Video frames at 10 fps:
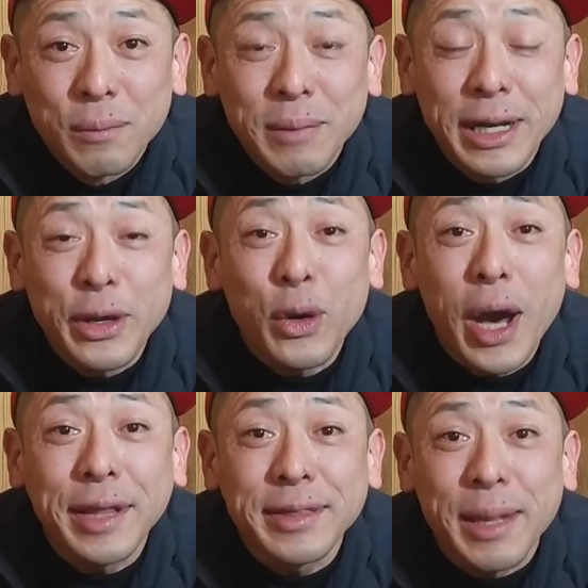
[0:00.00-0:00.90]
まあ、量
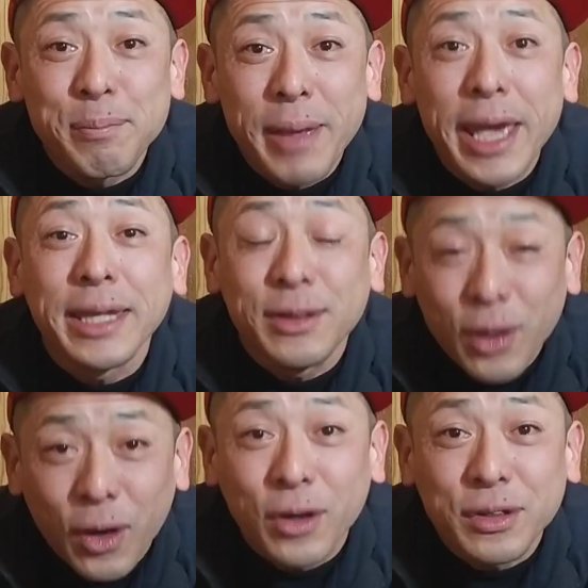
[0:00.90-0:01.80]
販店メイン
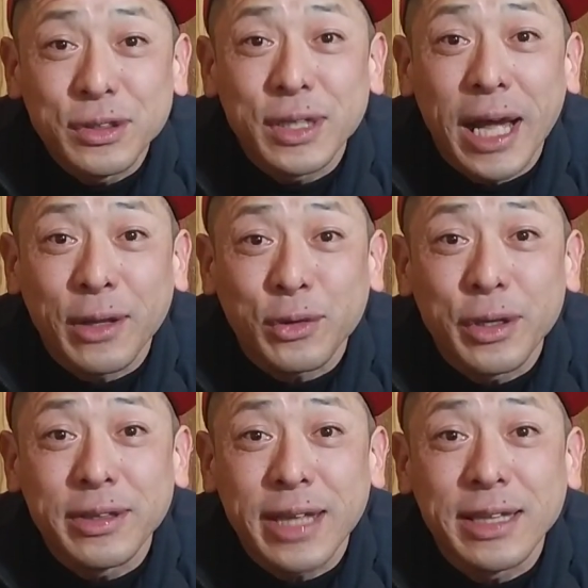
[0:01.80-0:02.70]
のクーラーの
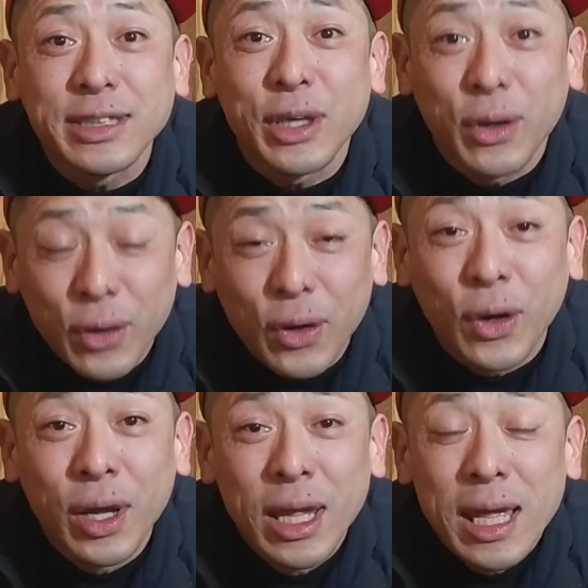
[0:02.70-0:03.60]
取り付け事業を、